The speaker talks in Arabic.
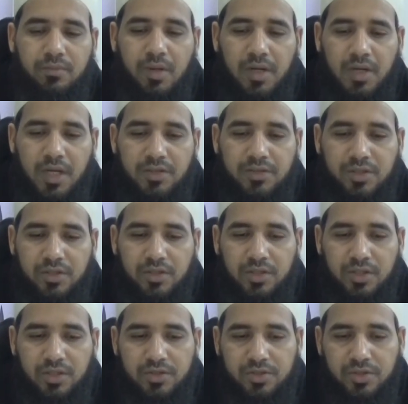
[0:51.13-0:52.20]
من لا
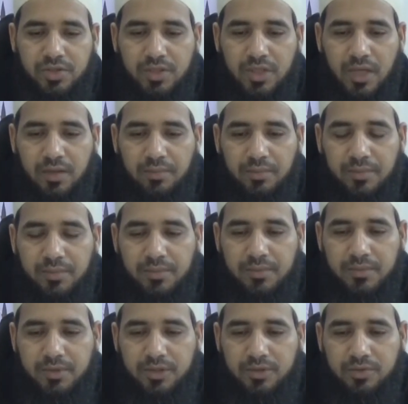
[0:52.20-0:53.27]
يستطيع الصيام
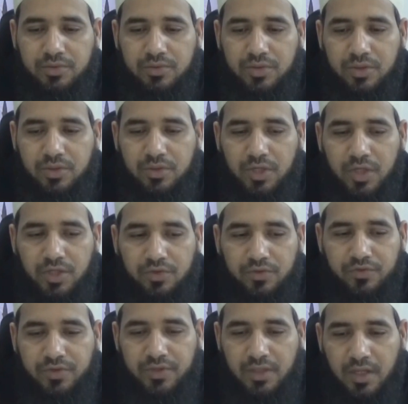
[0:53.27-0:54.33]
يجوز له أن
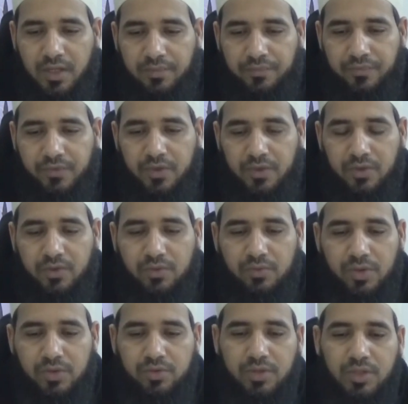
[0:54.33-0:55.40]
يفطر
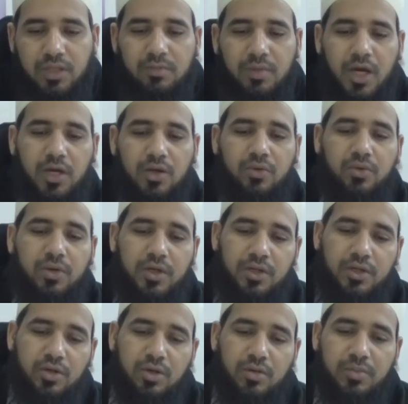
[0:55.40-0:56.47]
ويطعم عن كل
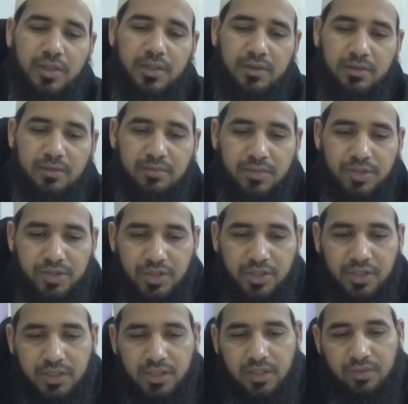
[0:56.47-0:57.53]
يوم
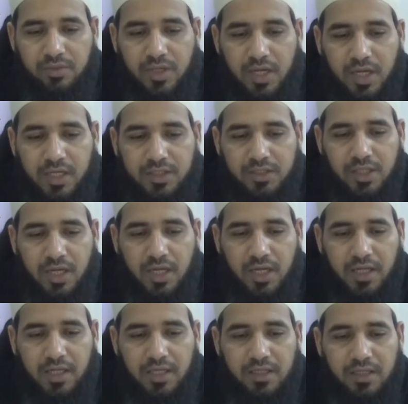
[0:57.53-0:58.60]
مسكينا ولا قضاء
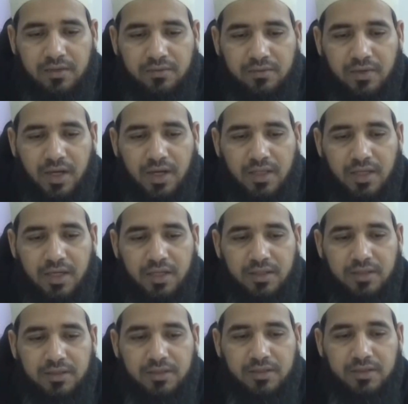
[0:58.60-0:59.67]
عليه فهذا
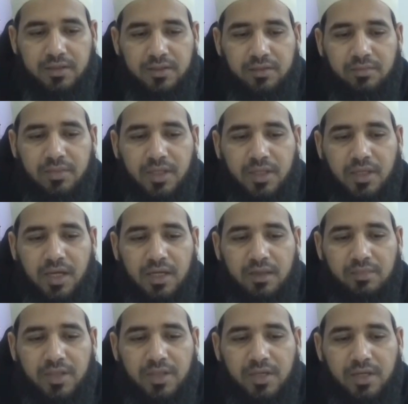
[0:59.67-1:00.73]
من
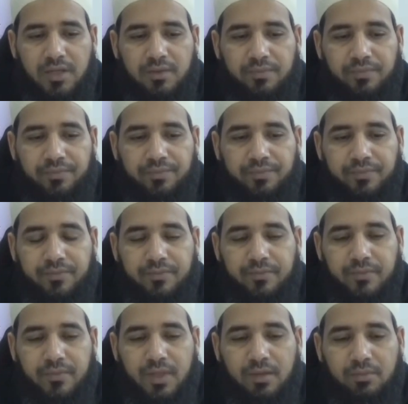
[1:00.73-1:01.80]
كان مثلا
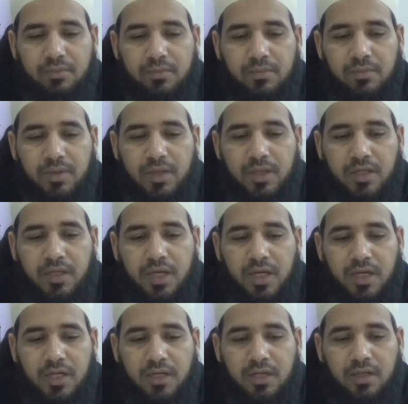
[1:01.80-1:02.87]
من
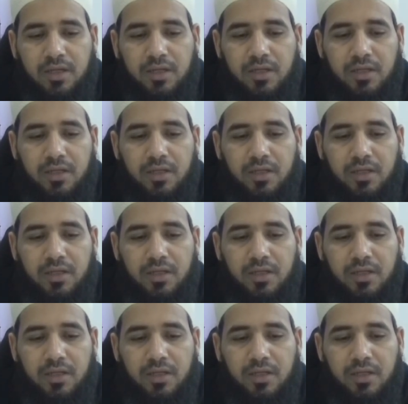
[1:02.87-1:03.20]
كان